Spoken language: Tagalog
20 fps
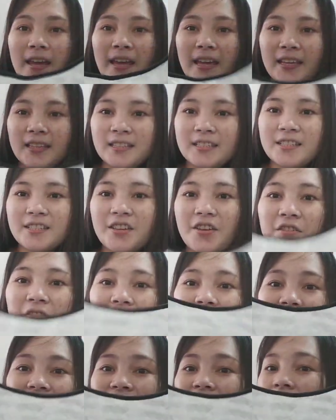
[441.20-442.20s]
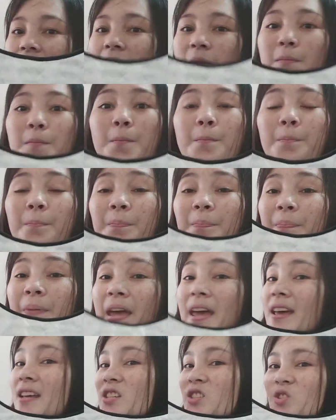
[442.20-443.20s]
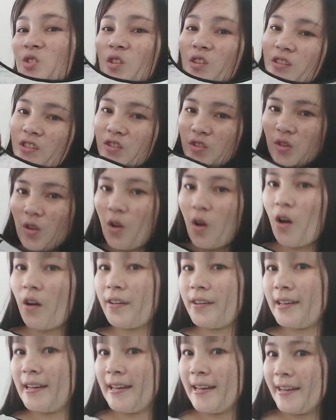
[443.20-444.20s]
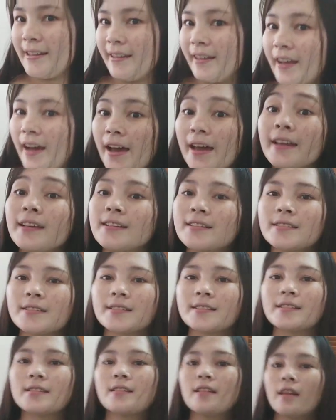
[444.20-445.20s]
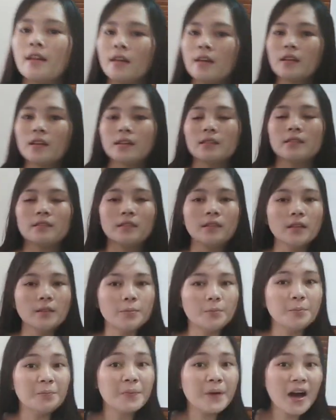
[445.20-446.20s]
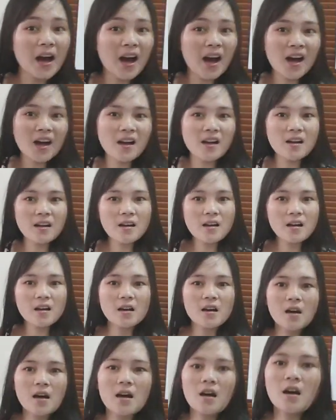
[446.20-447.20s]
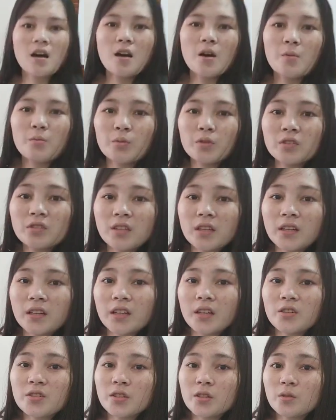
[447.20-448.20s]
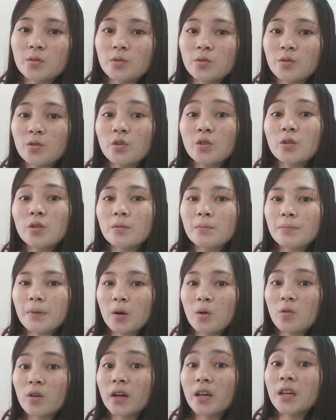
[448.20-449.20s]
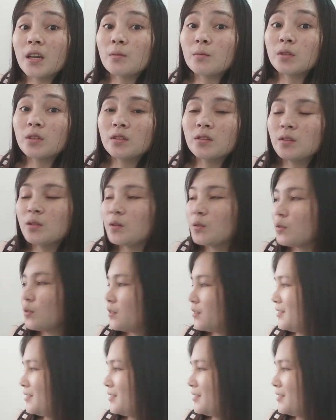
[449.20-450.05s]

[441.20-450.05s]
it's 10 pesos only, guys. Diba? Pumunta na kayo sa kubon, pangukay ng rito.